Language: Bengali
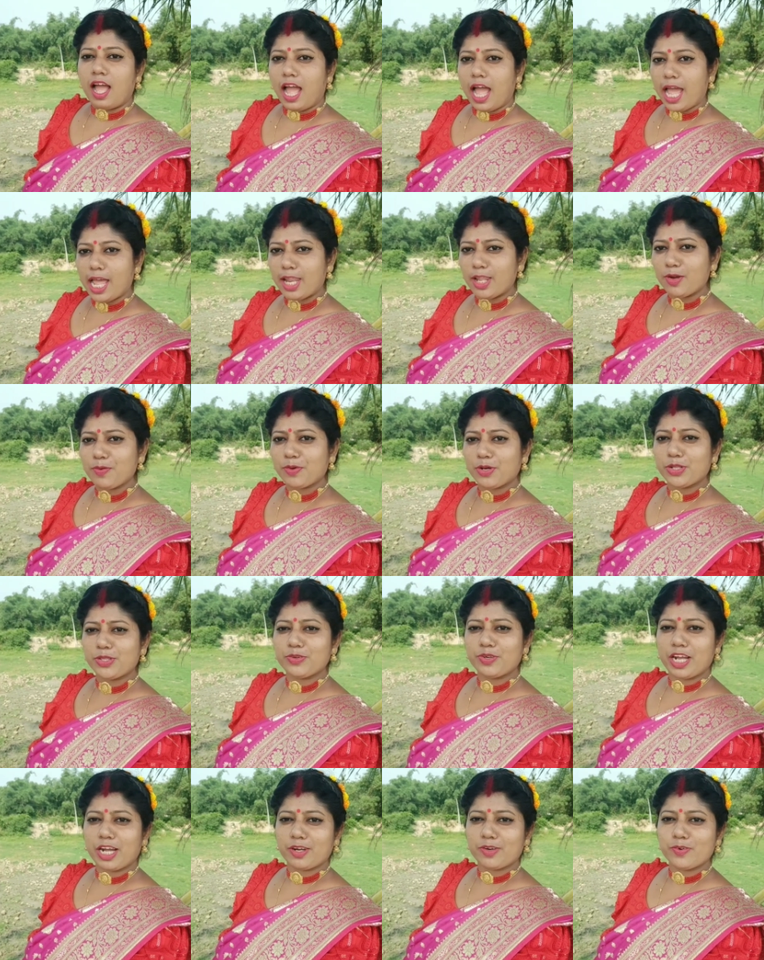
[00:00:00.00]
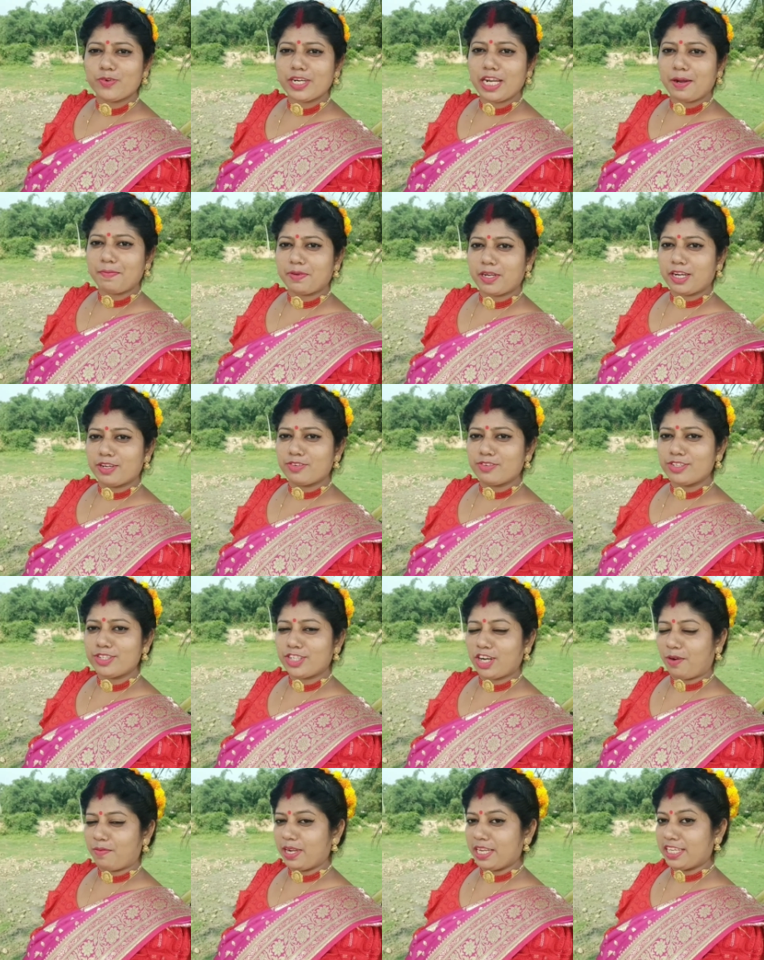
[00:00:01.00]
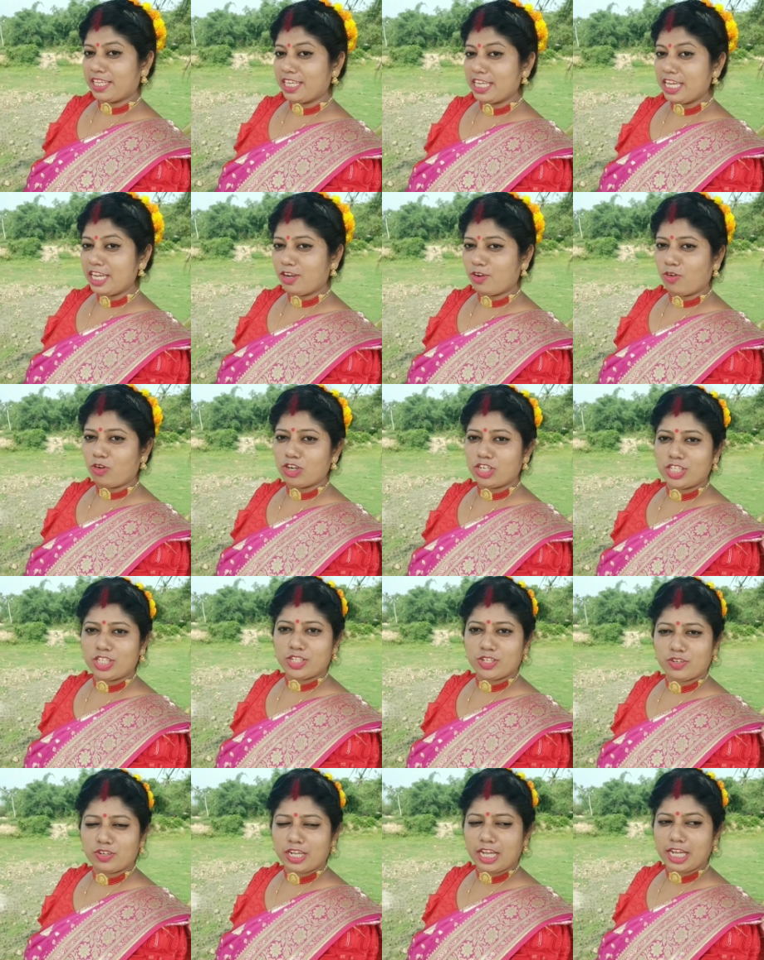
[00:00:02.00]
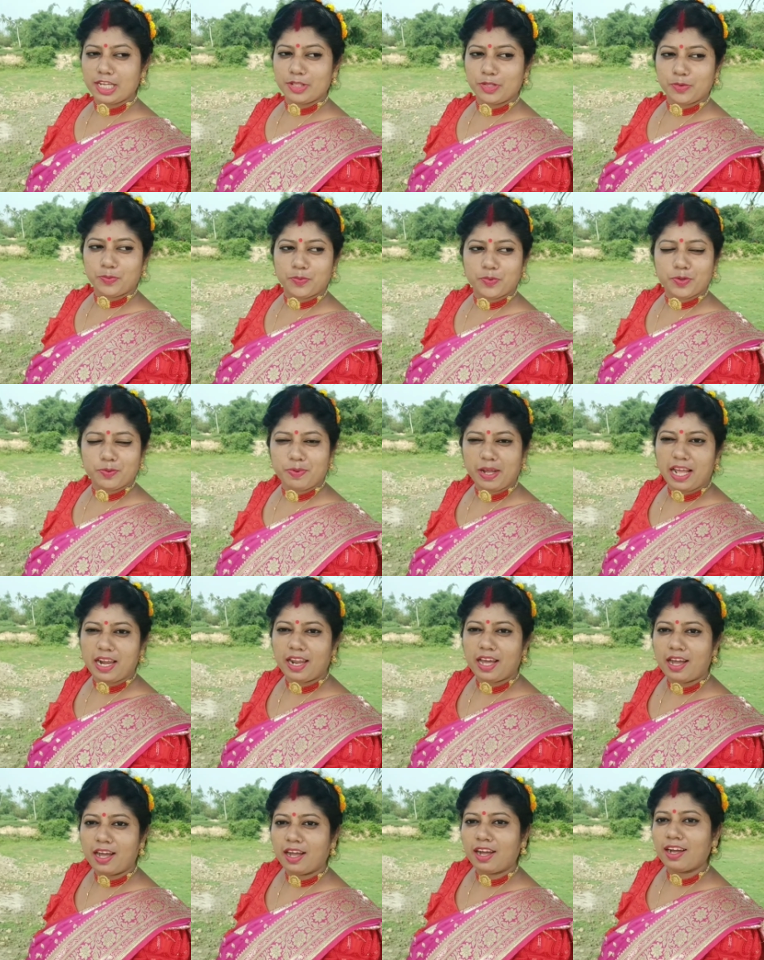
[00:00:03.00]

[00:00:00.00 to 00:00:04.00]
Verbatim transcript: হ্যালো বন্ধুরা গুড আফটারনুন সবাই কি করছো এই দুপুরবেলা